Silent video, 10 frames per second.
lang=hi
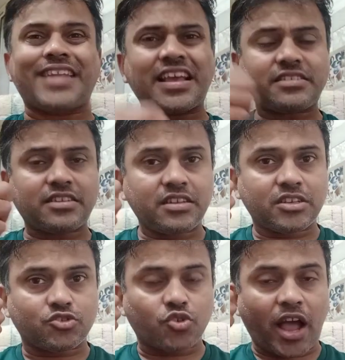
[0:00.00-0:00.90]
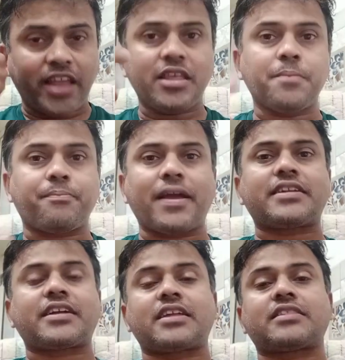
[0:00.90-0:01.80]
नेक्स्ट जो हाईली
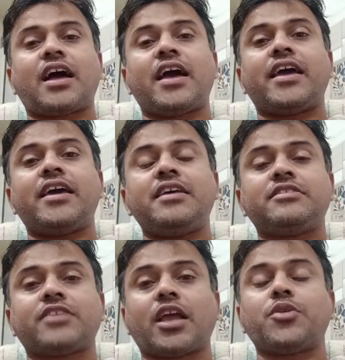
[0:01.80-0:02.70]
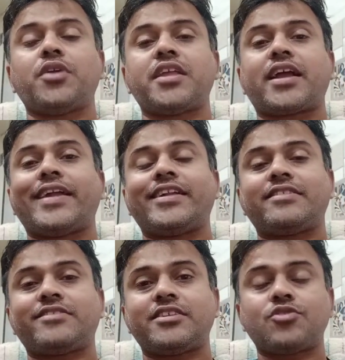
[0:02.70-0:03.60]
इंपैक्ट करता है सेंगुनेरिया
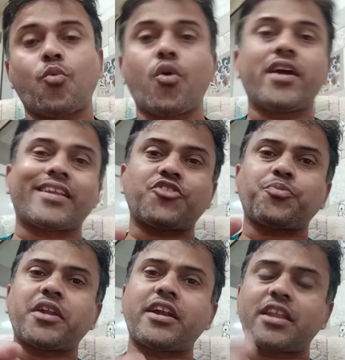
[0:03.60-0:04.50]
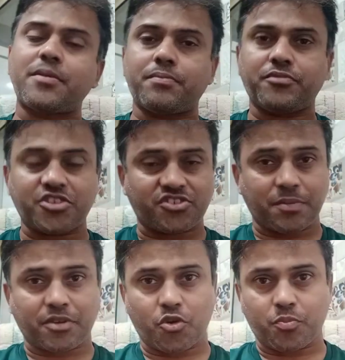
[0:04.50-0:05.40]
कैंडेंसिस वो है रेस्पिरेटरी
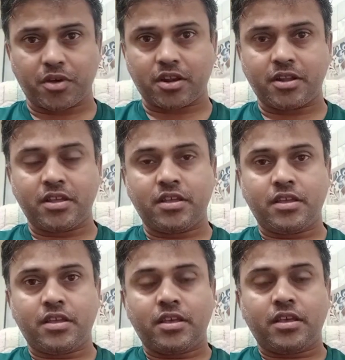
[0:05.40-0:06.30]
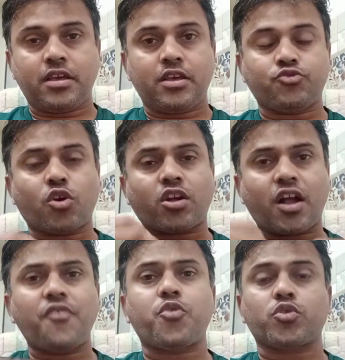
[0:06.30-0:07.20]
सिस्टम के ऊपर जो
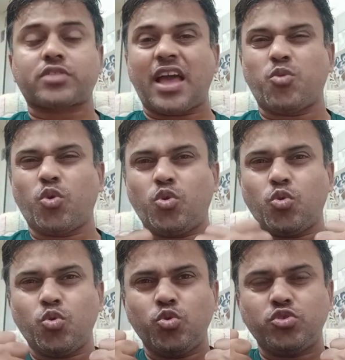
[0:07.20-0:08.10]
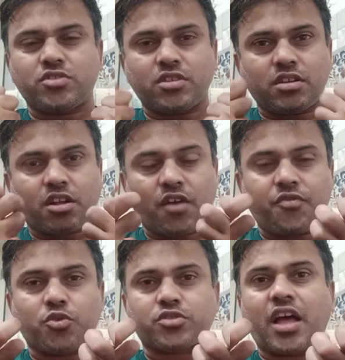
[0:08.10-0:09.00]
कफ होता है वो लूज
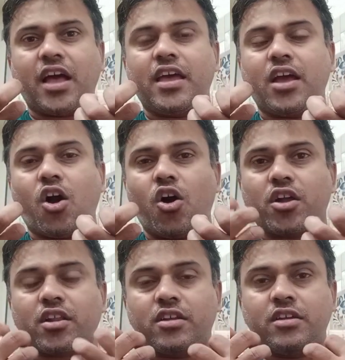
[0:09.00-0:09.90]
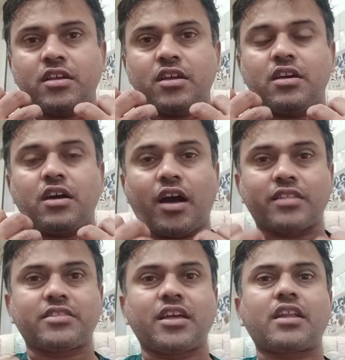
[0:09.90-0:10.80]
कफ होता है और
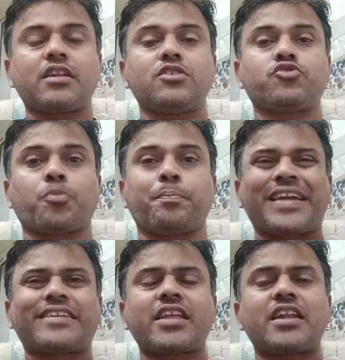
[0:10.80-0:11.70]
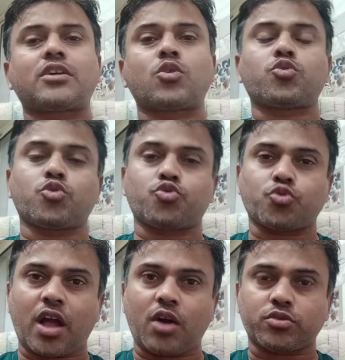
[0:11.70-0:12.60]
अंदर जो बैक्टीरियल ग्रोथ हो
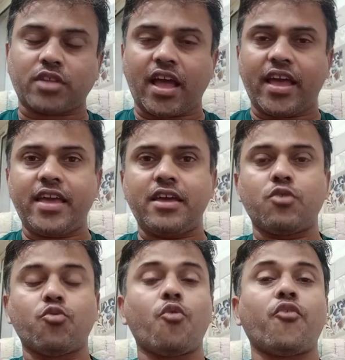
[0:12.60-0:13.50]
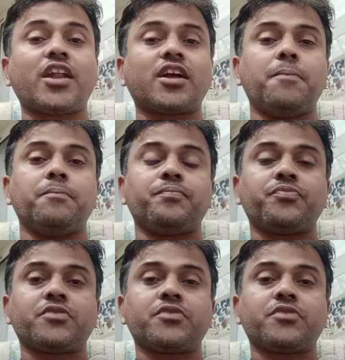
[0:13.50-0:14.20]
चुका होता है वो वलगम